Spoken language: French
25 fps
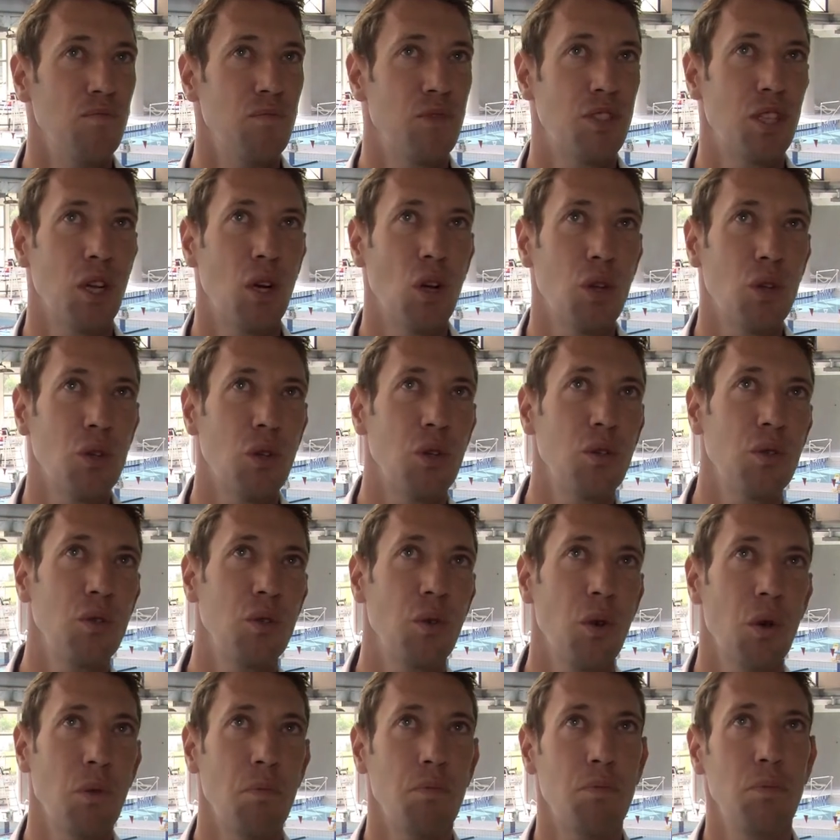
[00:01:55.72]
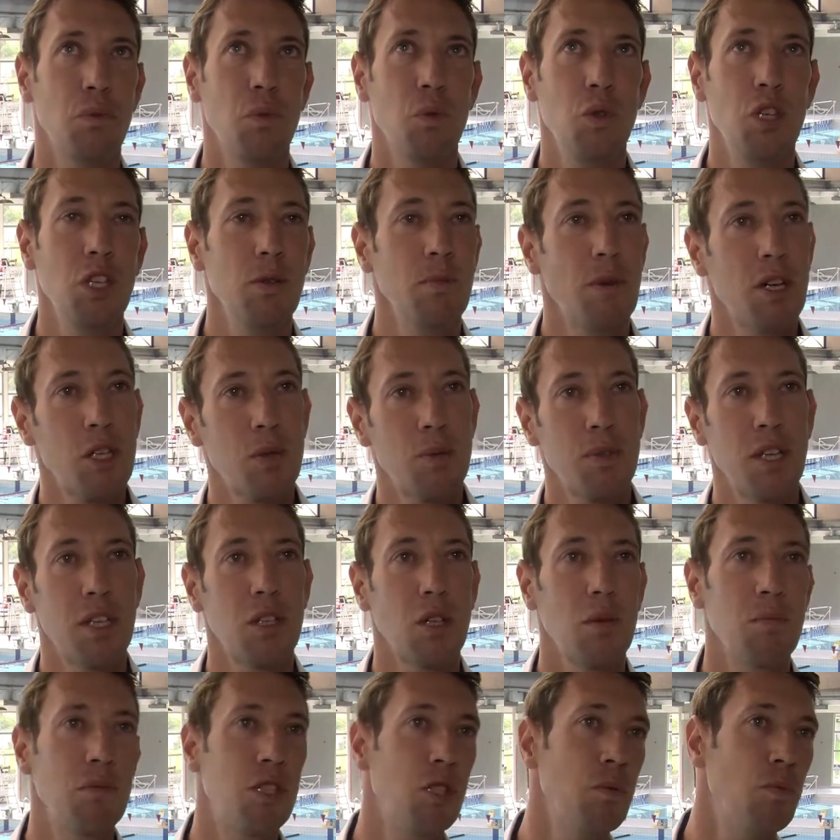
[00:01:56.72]
ça leur donne une, image
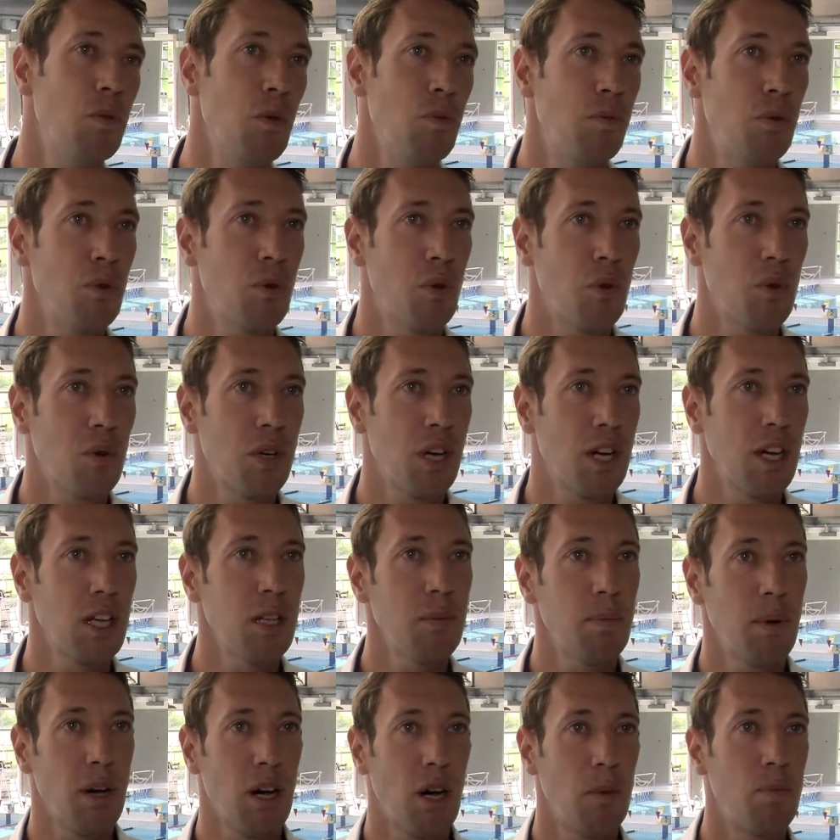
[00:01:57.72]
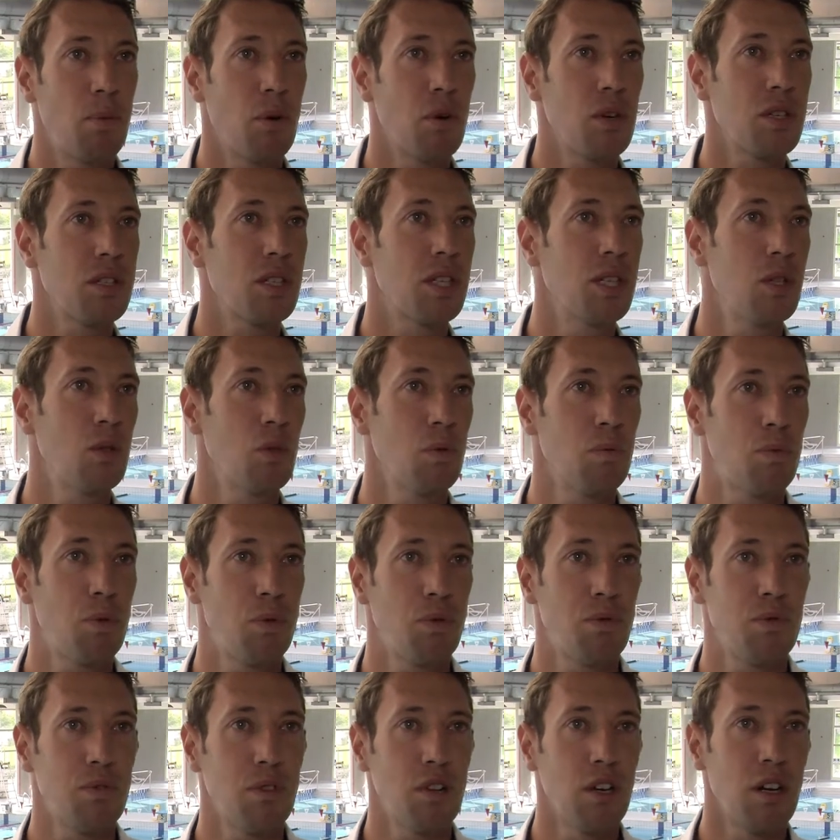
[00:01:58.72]
peut-être un petit peu plus concrète par rapport à ce qu'ils ont
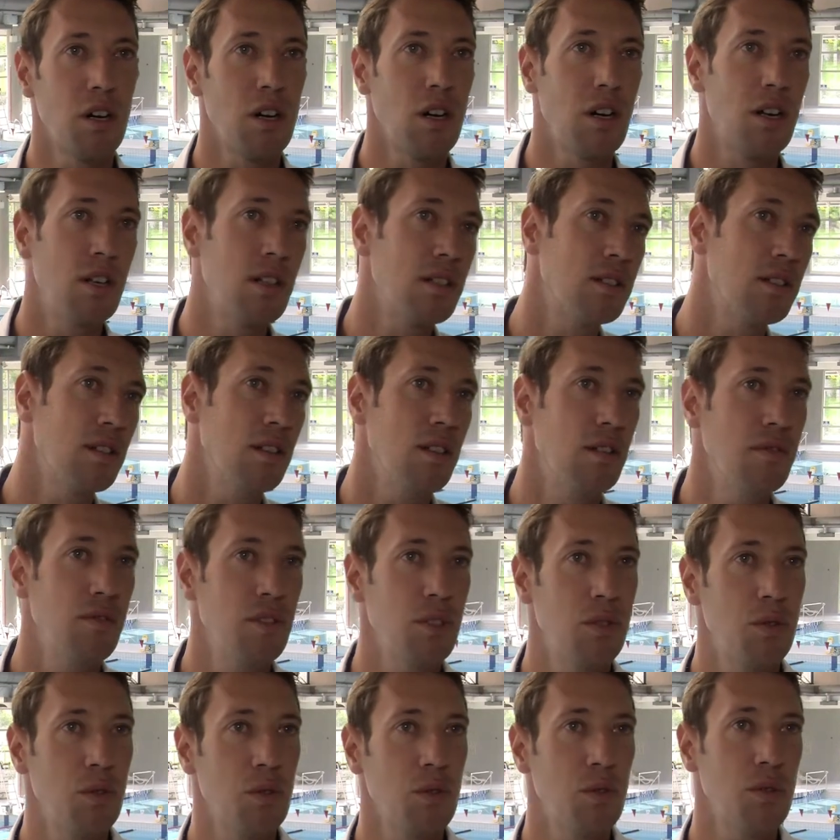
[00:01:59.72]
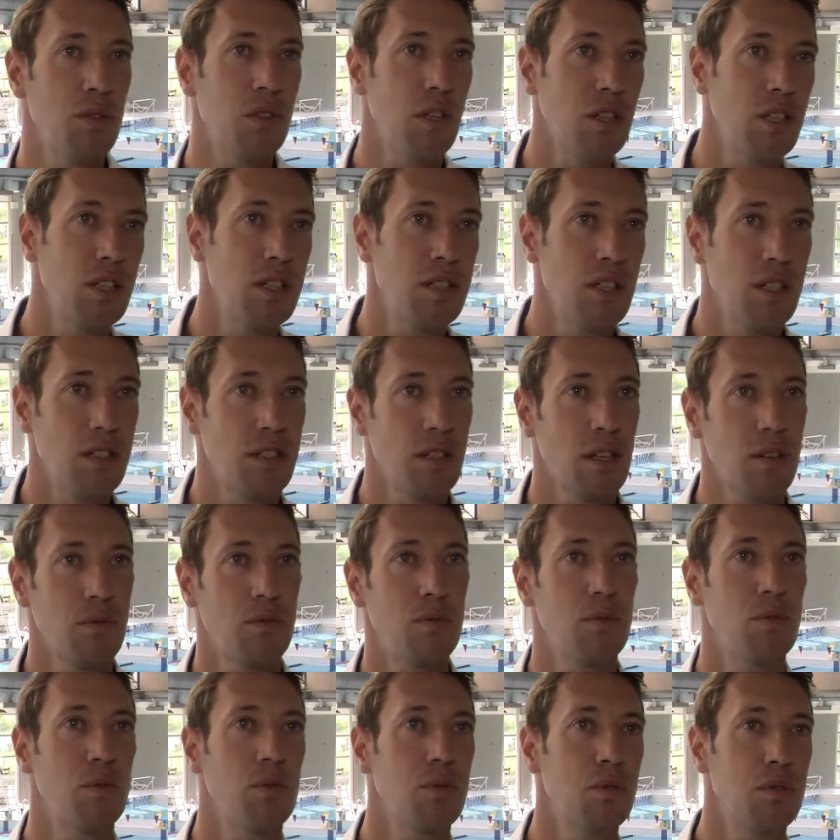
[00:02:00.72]
pu voir à la télévision, dans les
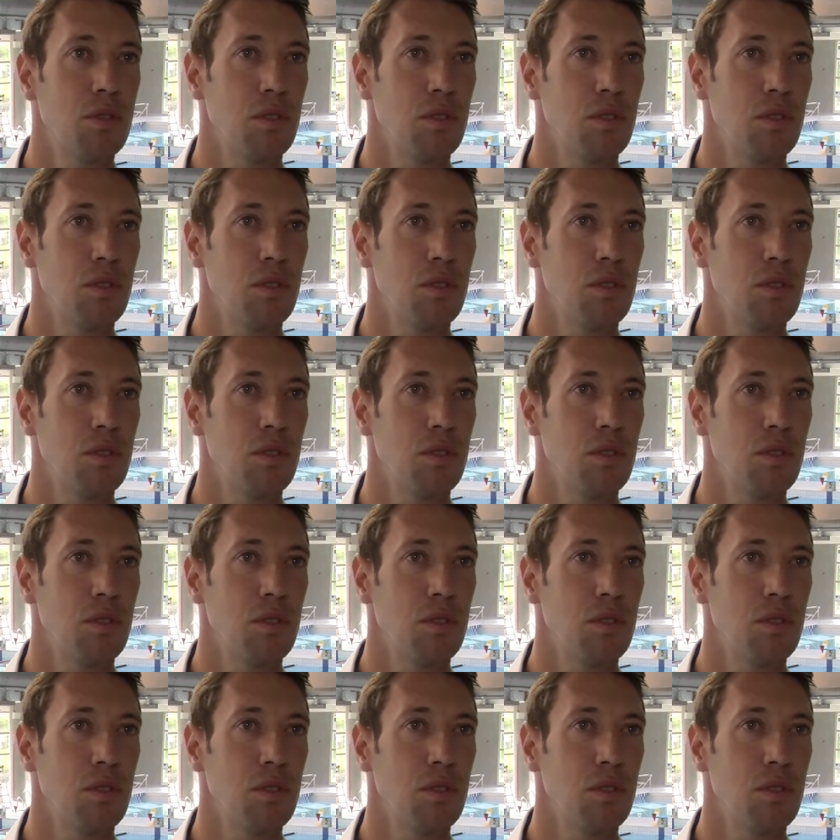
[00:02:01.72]
interviews,